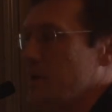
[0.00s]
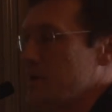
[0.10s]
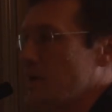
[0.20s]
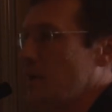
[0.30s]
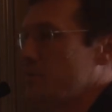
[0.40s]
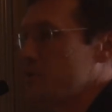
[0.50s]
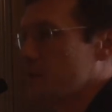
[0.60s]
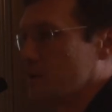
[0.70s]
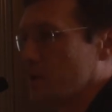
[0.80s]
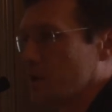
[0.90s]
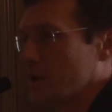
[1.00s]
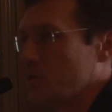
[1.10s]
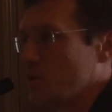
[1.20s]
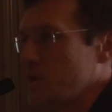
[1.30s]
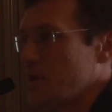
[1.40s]
des élèves du secteur
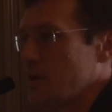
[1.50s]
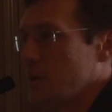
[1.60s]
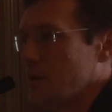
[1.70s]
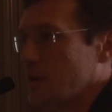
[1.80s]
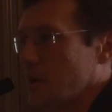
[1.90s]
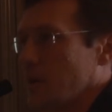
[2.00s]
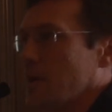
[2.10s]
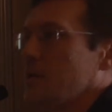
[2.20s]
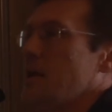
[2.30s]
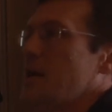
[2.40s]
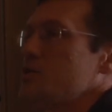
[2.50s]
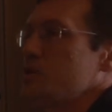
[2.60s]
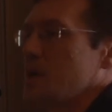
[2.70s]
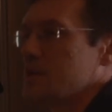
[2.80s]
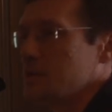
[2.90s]
régulier dans
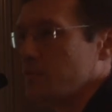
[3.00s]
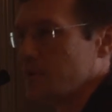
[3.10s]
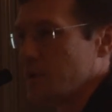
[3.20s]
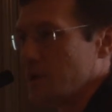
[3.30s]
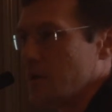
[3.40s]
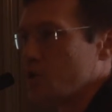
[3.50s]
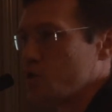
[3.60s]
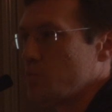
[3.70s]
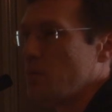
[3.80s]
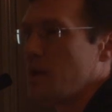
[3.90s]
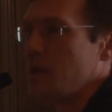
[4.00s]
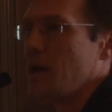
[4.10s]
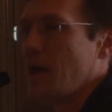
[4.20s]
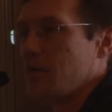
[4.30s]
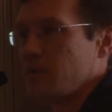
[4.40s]
une activité
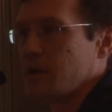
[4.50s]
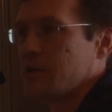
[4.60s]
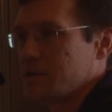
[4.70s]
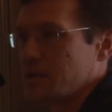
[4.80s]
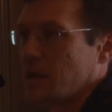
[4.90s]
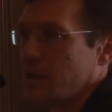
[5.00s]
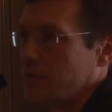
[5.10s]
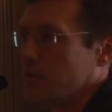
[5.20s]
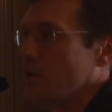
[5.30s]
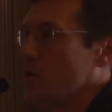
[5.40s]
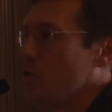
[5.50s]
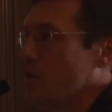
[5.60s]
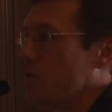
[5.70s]
jumelée avec des élèves de